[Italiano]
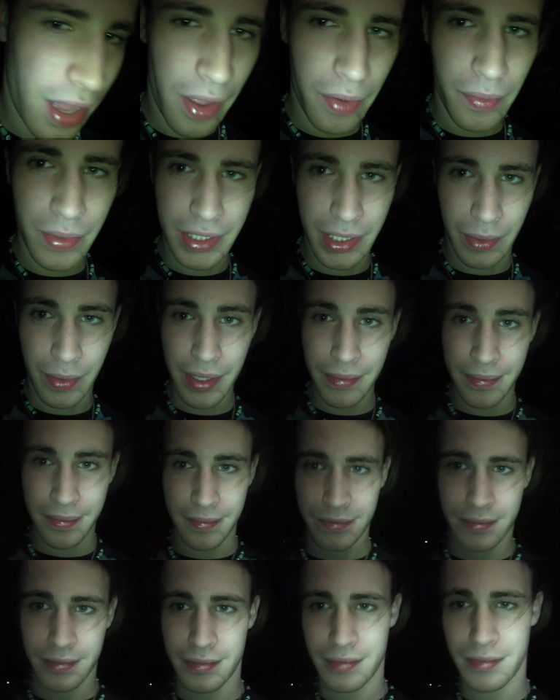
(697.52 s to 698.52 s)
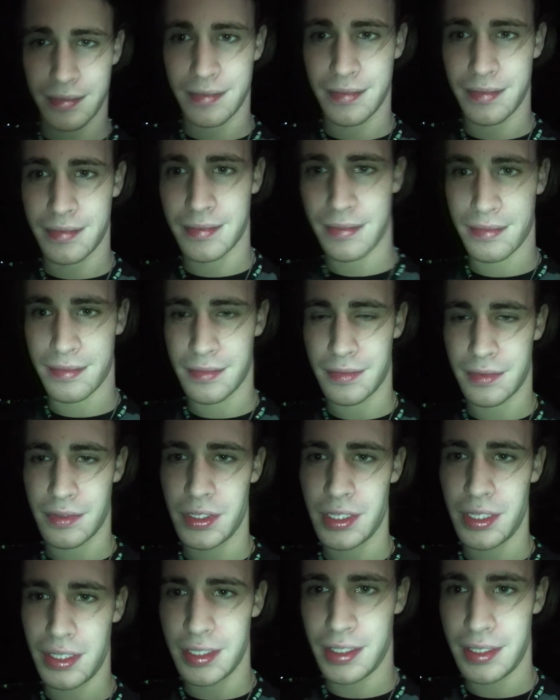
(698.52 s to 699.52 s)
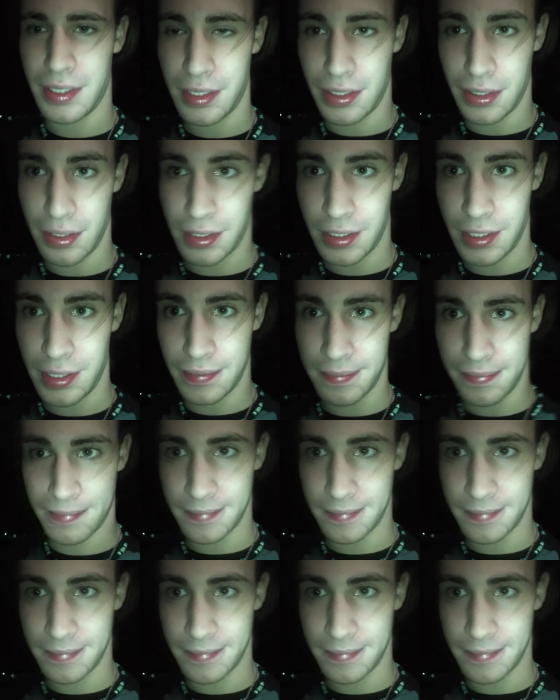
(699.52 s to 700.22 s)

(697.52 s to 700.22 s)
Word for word: Questa qui. I, i, i.